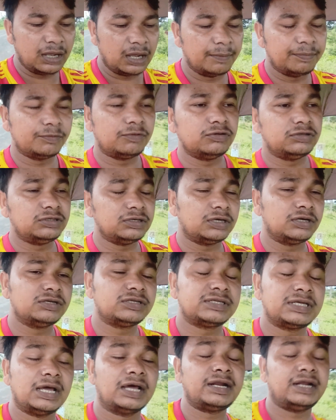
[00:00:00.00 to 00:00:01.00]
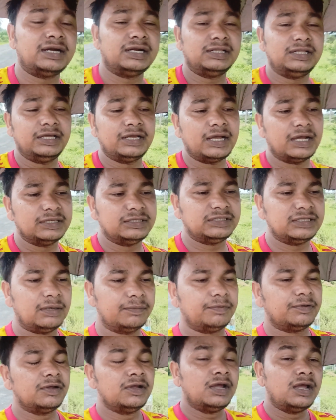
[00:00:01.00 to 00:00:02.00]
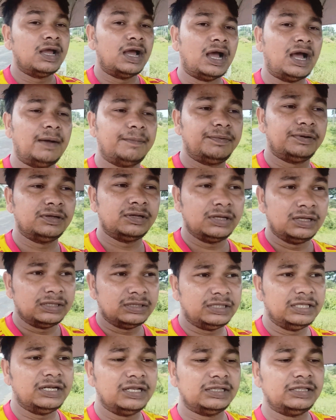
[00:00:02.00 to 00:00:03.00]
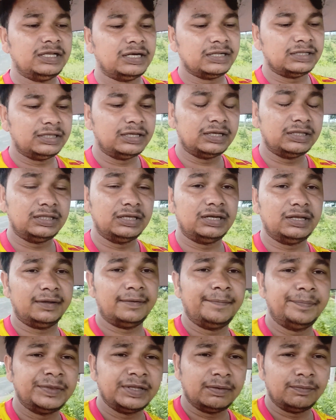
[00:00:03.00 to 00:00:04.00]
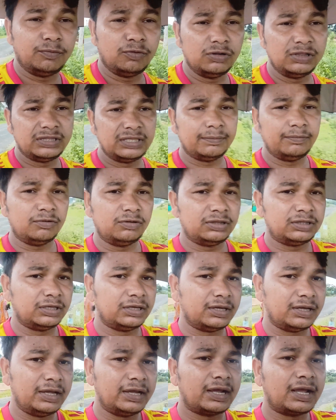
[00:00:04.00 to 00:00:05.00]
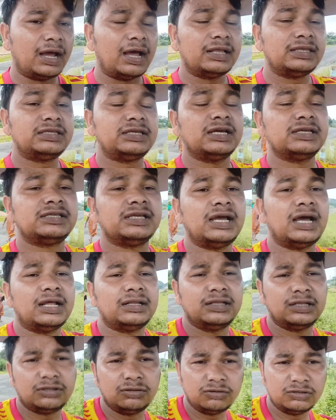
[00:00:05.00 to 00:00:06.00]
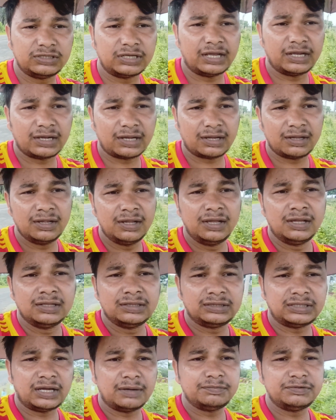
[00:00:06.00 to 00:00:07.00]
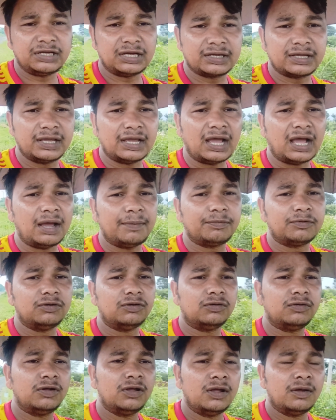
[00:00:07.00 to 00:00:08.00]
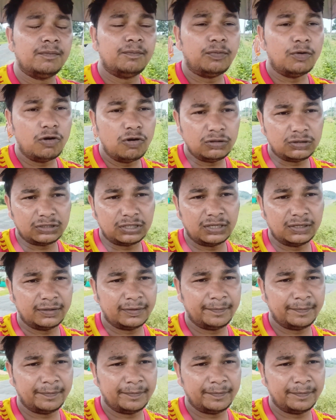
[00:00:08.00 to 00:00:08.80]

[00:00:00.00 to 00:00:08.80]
आपको जरूर सहारा न देगा जब आप धीरे धीरे धीरे धीरे बोलते बोलते एक अच्छा से आदत हो जाएगा तब जाके आपको बहुत